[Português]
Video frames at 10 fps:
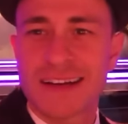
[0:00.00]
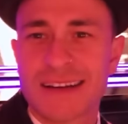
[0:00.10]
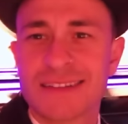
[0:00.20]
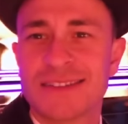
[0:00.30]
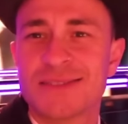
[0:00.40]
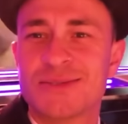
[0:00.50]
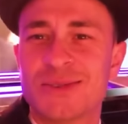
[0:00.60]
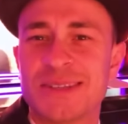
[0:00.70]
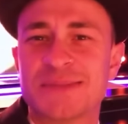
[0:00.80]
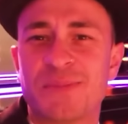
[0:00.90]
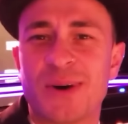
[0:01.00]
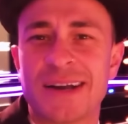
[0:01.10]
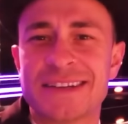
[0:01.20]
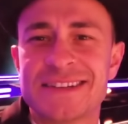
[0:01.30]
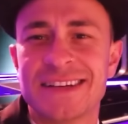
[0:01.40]
esporte, né? E aí,
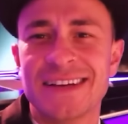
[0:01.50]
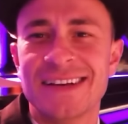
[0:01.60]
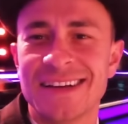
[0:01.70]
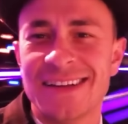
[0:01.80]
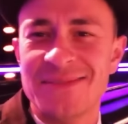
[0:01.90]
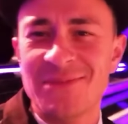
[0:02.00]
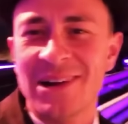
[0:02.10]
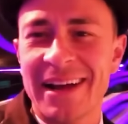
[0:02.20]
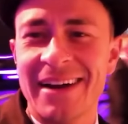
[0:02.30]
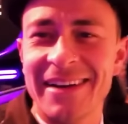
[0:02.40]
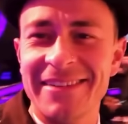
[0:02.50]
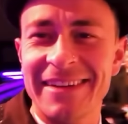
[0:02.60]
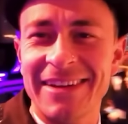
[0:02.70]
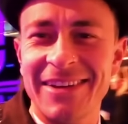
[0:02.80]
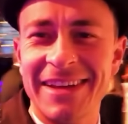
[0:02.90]
todo ano, eles premiam as
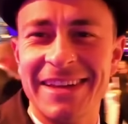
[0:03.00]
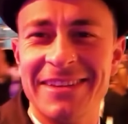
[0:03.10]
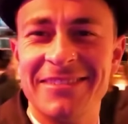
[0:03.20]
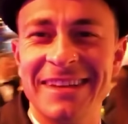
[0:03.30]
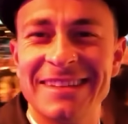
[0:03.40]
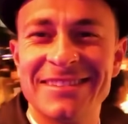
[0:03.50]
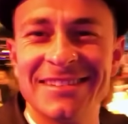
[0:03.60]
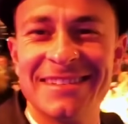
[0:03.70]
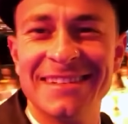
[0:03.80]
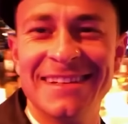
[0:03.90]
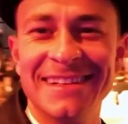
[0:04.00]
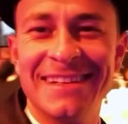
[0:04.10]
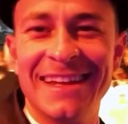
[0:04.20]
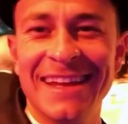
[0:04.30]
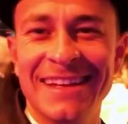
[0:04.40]
principais histórias. Infelizmente,
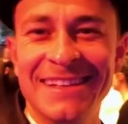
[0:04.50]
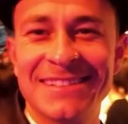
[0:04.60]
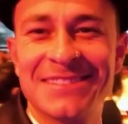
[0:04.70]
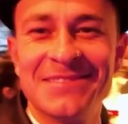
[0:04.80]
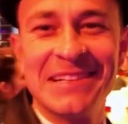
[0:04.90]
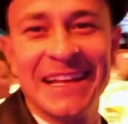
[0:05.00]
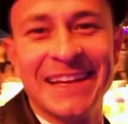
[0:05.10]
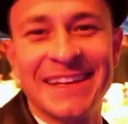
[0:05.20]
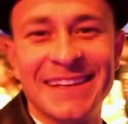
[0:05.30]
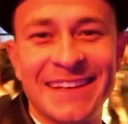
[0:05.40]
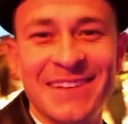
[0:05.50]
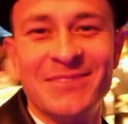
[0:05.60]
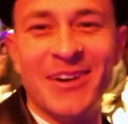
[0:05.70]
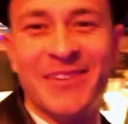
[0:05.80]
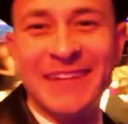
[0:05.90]
tinha acontecido a